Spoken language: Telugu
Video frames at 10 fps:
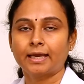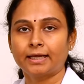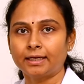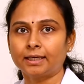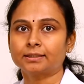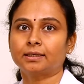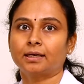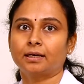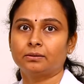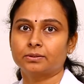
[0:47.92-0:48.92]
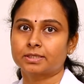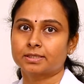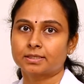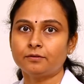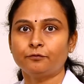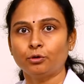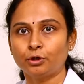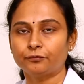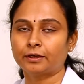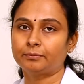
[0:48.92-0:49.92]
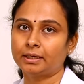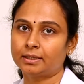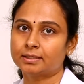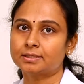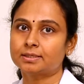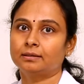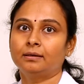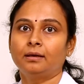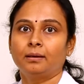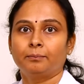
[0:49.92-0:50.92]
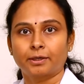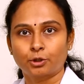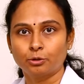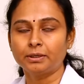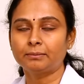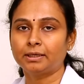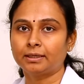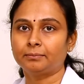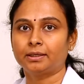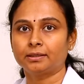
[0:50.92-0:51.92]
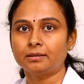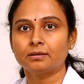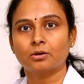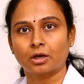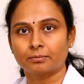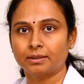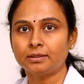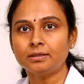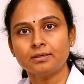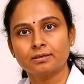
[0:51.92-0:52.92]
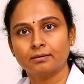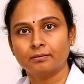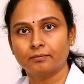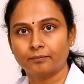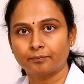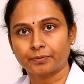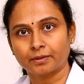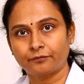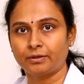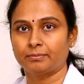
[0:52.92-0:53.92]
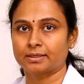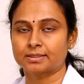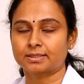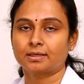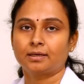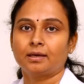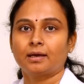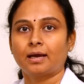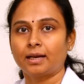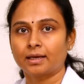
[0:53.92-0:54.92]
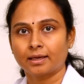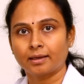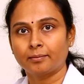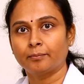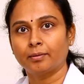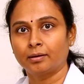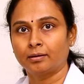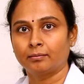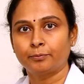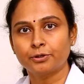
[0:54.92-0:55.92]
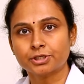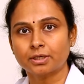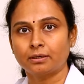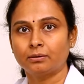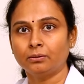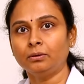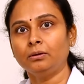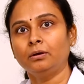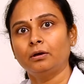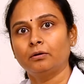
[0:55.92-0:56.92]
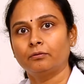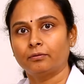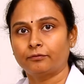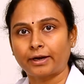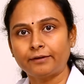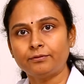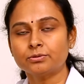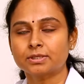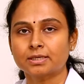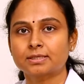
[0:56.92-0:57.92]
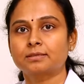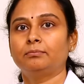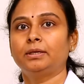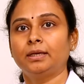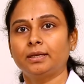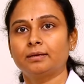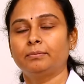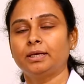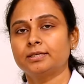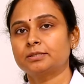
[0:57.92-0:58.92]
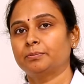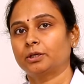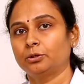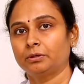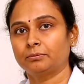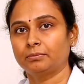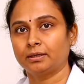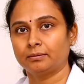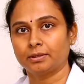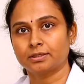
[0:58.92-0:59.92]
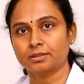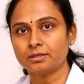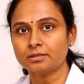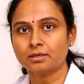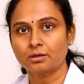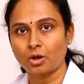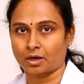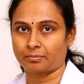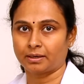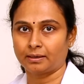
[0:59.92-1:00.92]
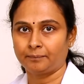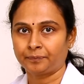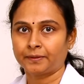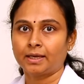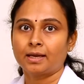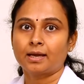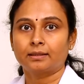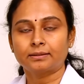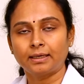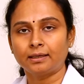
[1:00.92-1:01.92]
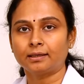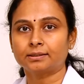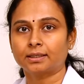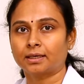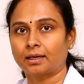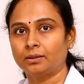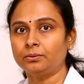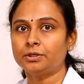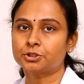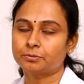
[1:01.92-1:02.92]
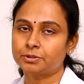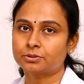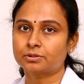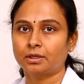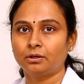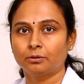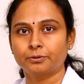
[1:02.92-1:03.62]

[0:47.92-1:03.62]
ఎర్ర రక్త కణాలు వచ్చేసి ఫోర్ టు ఫైవ్ మిలియన్స్ పర్ క్యూబిక్ మిల్లీమీటర్ నార్మల్ ఇన్ ఫీమేల్స్ అలాగే పురుషుల్లో ఫైవ్ టు సిక్స్ మిలియన్స్ పర్ క్యూబిక్ మిల్లీమీటర్ ఈజ్ నార్మల్ తెల్ల రక్త కణాలు ఇంచుమించు స్త్రీల్లో